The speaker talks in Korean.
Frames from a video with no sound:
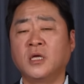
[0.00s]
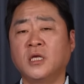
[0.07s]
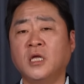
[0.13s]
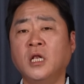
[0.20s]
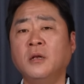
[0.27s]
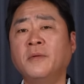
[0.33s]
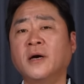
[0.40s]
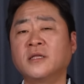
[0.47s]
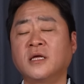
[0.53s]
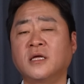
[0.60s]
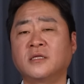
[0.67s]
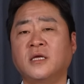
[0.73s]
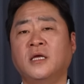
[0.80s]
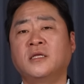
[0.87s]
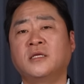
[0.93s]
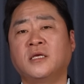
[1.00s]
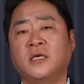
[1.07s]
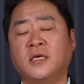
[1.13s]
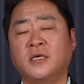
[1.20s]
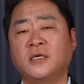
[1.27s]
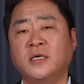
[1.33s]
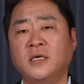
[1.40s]
일반화된
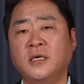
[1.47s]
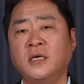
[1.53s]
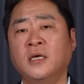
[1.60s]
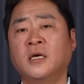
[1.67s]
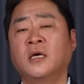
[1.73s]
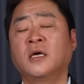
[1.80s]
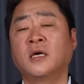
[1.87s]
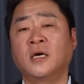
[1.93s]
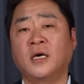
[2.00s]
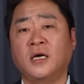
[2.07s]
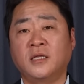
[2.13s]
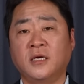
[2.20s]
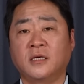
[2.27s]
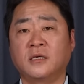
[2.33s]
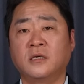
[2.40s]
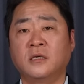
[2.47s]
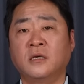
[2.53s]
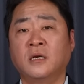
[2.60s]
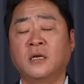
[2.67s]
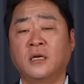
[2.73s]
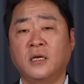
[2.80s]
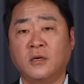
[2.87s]
이익이 하나를
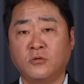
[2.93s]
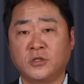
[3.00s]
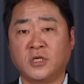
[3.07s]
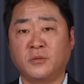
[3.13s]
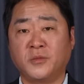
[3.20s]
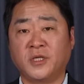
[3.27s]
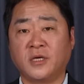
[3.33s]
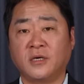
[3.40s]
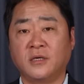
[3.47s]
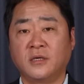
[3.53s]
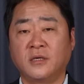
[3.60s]
하고자 합니다.